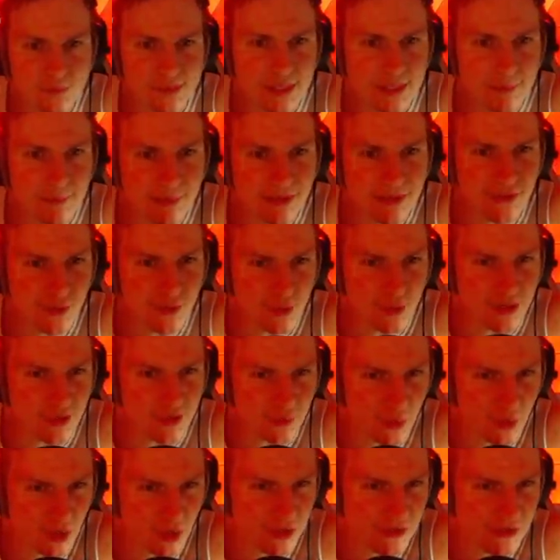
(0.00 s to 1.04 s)
Blitzcranks
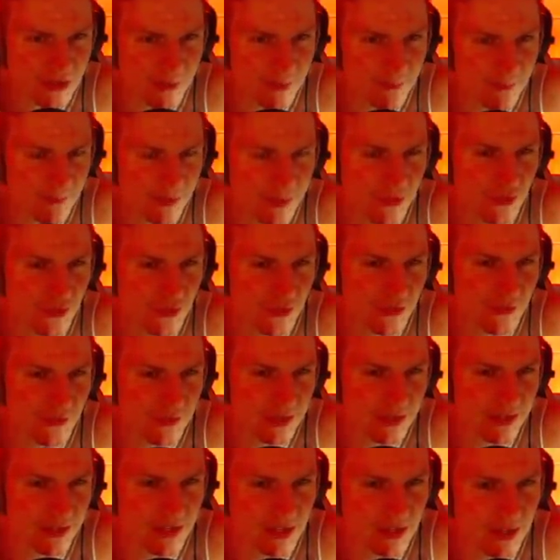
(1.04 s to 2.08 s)
Rocket Damage ist
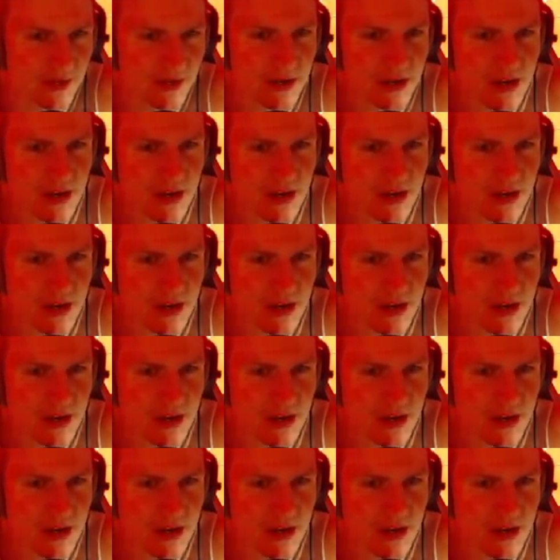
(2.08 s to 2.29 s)
weniger.